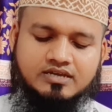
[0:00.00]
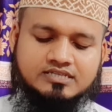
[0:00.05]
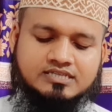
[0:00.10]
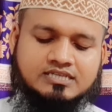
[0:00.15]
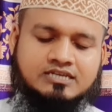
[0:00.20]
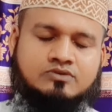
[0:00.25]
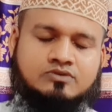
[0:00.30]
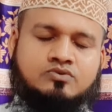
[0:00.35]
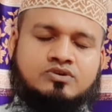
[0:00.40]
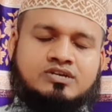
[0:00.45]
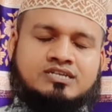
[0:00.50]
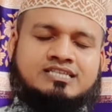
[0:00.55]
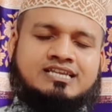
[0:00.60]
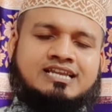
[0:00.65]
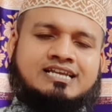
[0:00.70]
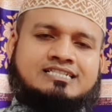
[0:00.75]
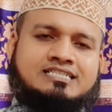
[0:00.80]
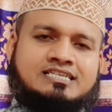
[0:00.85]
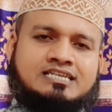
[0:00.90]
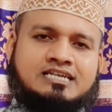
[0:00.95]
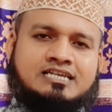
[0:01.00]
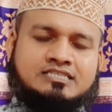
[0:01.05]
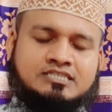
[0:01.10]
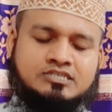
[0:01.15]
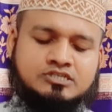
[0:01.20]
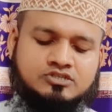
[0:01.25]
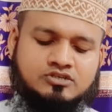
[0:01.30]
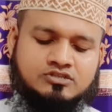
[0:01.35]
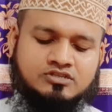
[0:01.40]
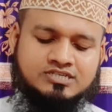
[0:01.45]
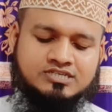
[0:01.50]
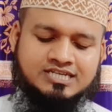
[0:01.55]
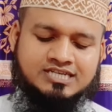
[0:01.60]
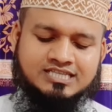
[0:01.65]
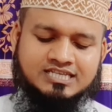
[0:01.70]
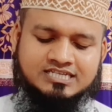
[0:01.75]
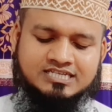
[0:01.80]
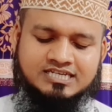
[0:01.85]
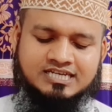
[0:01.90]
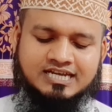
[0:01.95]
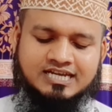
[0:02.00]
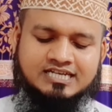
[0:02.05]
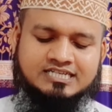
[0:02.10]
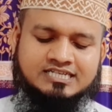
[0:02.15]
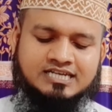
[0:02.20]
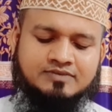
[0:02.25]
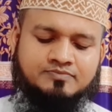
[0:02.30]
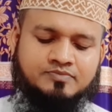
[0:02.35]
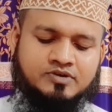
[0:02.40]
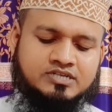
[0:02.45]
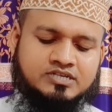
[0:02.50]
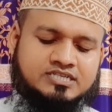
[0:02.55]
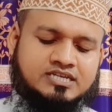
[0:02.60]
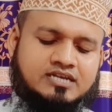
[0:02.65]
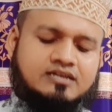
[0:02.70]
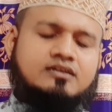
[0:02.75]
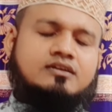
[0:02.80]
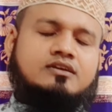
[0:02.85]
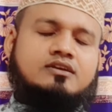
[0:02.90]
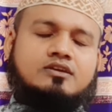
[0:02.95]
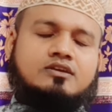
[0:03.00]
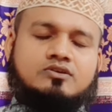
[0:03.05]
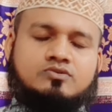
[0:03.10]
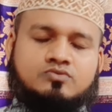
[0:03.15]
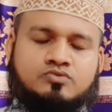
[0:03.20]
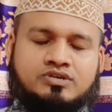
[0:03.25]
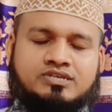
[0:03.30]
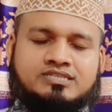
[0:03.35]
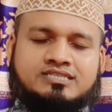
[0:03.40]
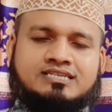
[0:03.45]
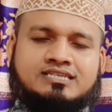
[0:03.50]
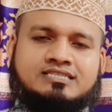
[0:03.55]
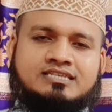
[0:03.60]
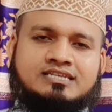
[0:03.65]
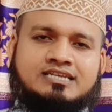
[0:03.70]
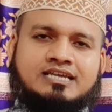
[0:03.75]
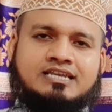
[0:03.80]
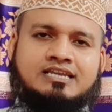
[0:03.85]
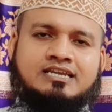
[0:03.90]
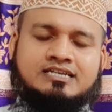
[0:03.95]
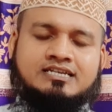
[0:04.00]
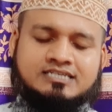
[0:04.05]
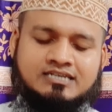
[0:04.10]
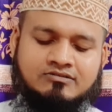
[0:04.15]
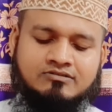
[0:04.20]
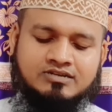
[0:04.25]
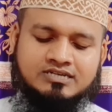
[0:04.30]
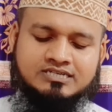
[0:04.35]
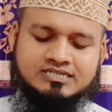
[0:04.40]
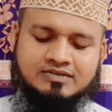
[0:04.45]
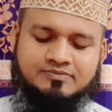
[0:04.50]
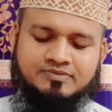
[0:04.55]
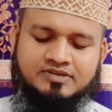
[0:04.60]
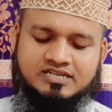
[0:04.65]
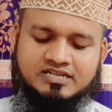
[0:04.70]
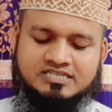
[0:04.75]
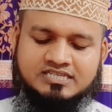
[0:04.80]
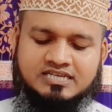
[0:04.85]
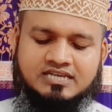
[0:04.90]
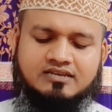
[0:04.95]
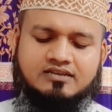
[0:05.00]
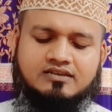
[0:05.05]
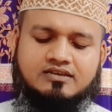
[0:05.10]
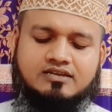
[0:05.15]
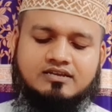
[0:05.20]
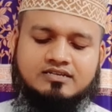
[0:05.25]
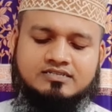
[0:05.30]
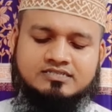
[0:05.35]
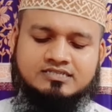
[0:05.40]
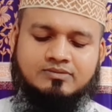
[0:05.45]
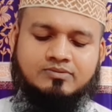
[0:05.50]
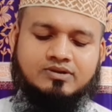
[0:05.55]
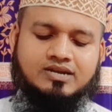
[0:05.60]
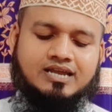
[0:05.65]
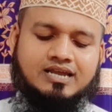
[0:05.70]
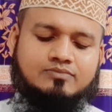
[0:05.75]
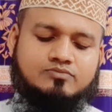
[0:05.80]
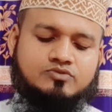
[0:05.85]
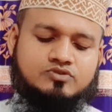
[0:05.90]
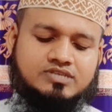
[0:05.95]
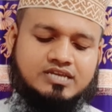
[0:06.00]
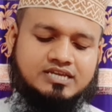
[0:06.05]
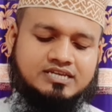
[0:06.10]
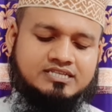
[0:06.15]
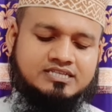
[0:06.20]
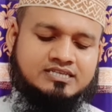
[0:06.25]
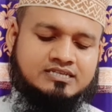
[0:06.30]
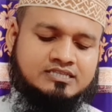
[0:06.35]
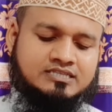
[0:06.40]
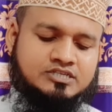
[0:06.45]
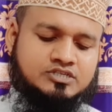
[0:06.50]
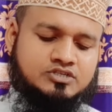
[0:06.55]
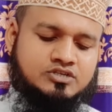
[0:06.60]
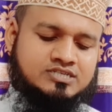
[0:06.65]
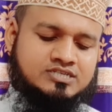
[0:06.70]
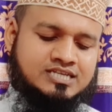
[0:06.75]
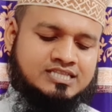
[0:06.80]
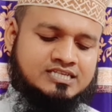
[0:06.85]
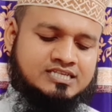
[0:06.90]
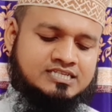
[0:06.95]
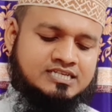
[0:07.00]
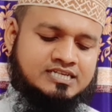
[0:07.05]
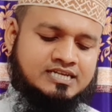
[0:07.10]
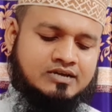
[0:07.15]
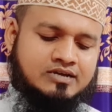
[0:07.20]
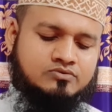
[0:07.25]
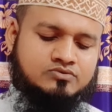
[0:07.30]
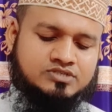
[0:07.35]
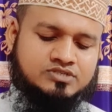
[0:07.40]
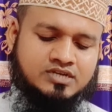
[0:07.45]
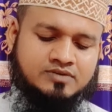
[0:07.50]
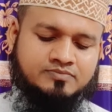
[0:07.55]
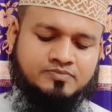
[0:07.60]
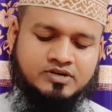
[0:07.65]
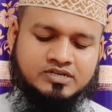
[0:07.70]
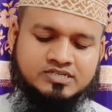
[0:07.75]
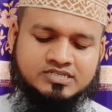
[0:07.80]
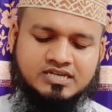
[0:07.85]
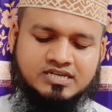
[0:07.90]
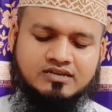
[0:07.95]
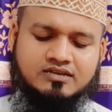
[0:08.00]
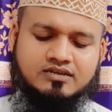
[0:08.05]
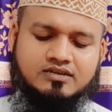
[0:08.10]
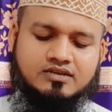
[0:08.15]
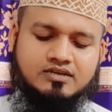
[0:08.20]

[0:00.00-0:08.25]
আজকে কুয়েতের এক দিনারে তিনশত সাতাশি টাকা ষাট পয়সা কুয়েতের দিনারের রেটটা অনেকটা বেড়েছে যেমন আল মুজাইনিতে তিনশো সাতাশি টাকা উনষাট পয়সা